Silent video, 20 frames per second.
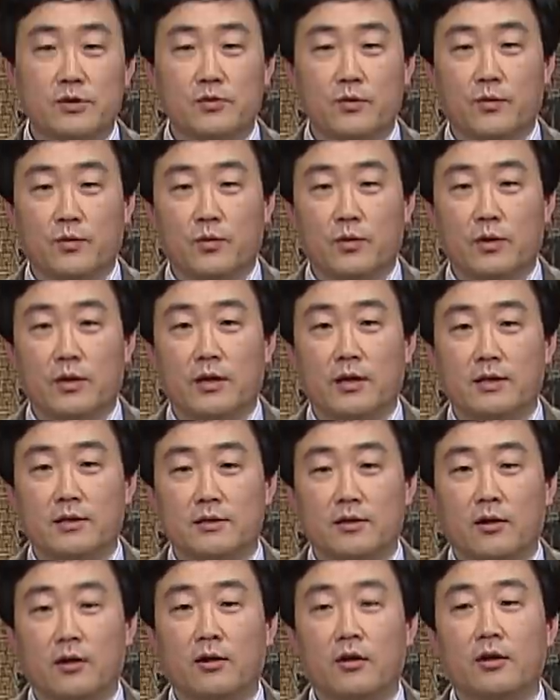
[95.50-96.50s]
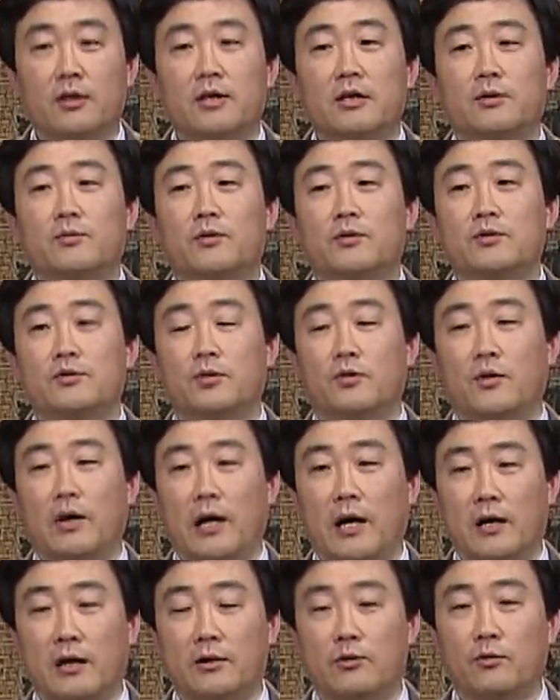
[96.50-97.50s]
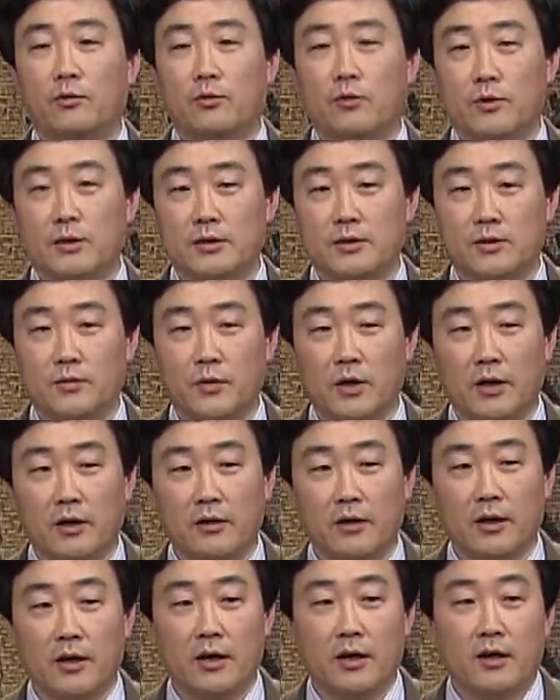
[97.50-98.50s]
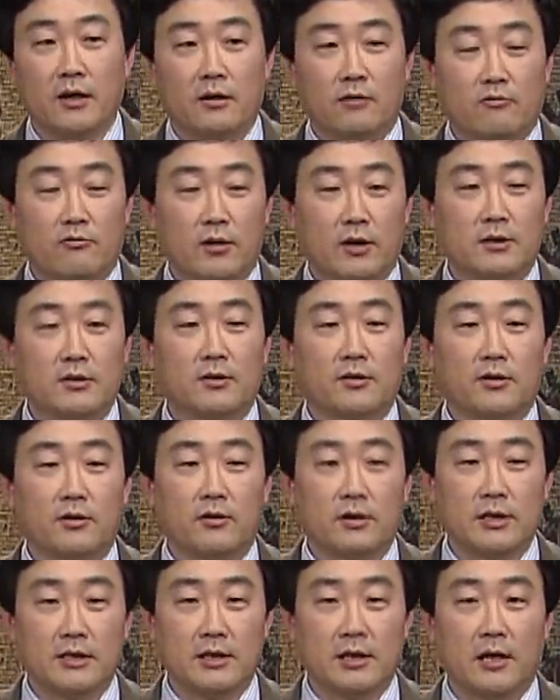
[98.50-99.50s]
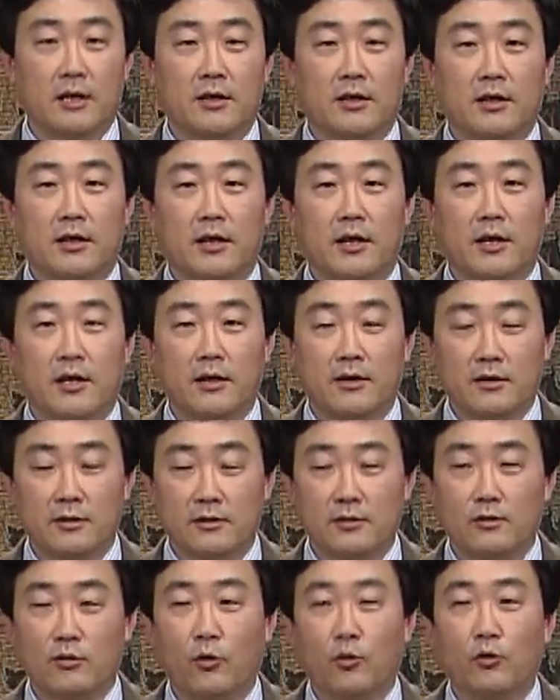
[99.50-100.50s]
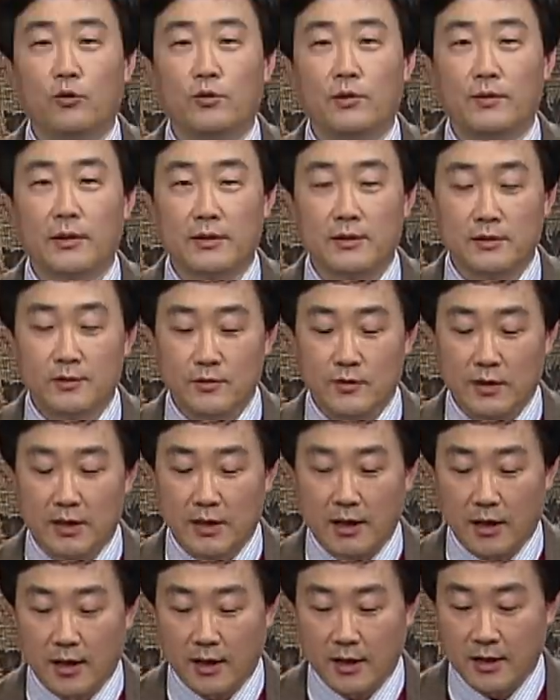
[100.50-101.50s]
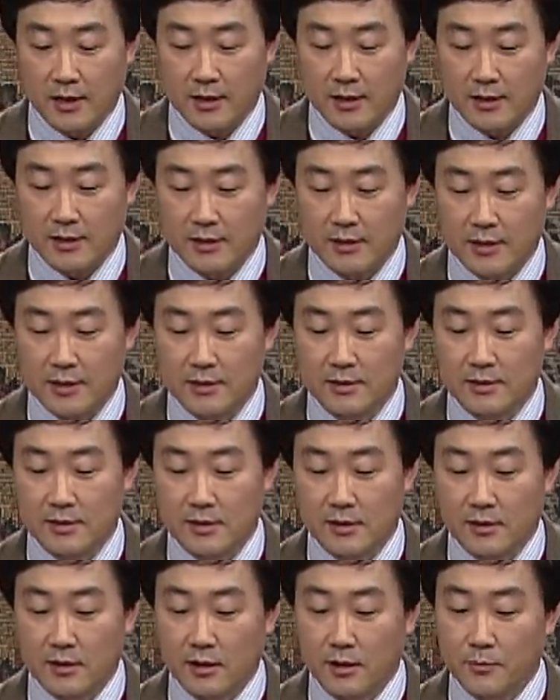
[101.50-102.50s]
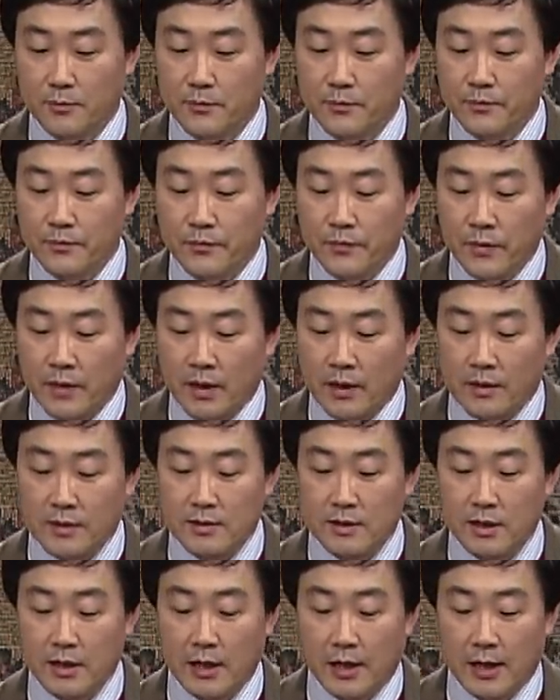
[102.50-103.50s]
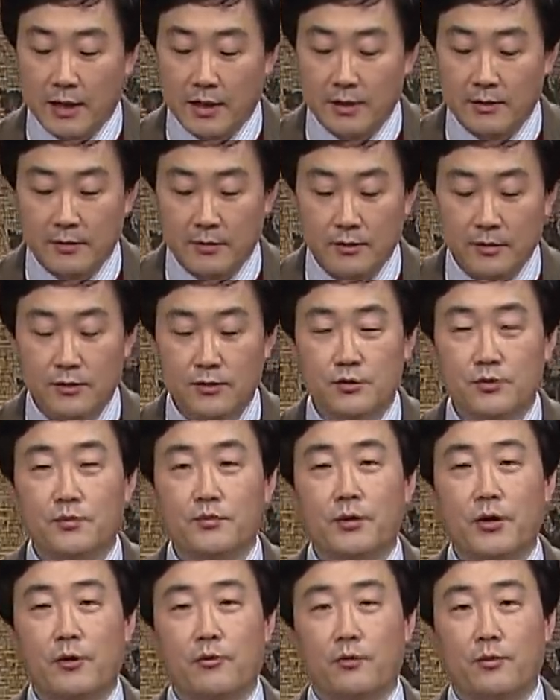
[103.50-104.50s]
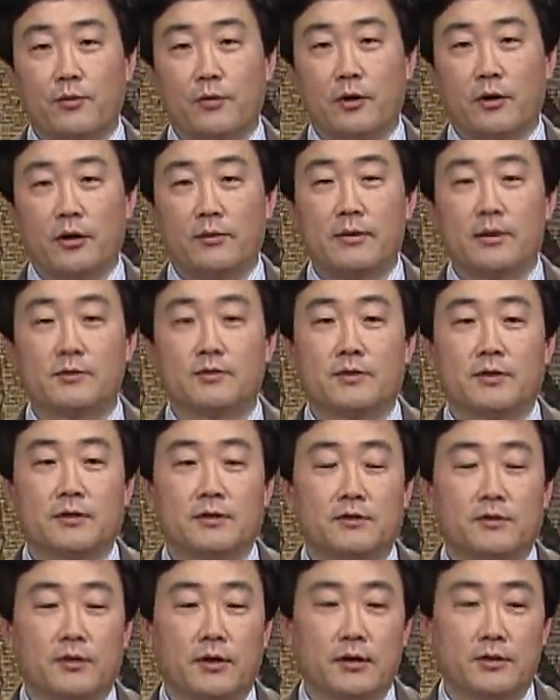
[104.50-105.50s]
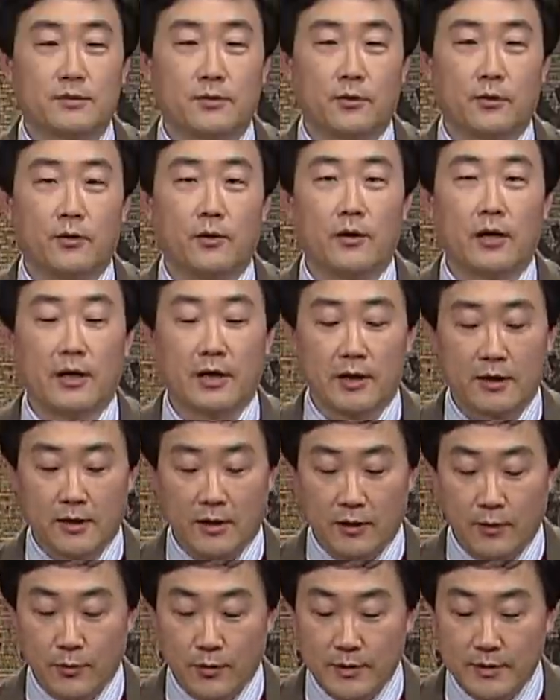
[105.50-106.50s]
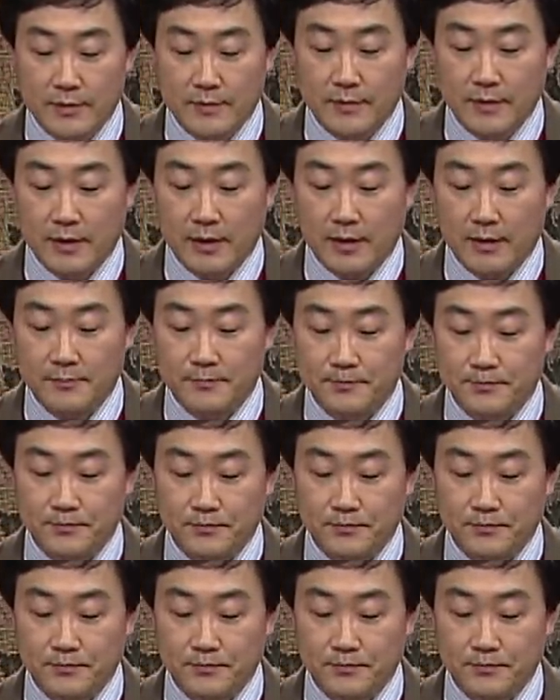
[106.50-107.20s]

종교에 대해서 기본적으로 알아놓고 있으면 구약 성경을 이해하는데 큰 도움을 받을 수 있다. 그래서 제가 이 강의를 준비했고 평화방송에서도 계속 강의를 하고 있습니다.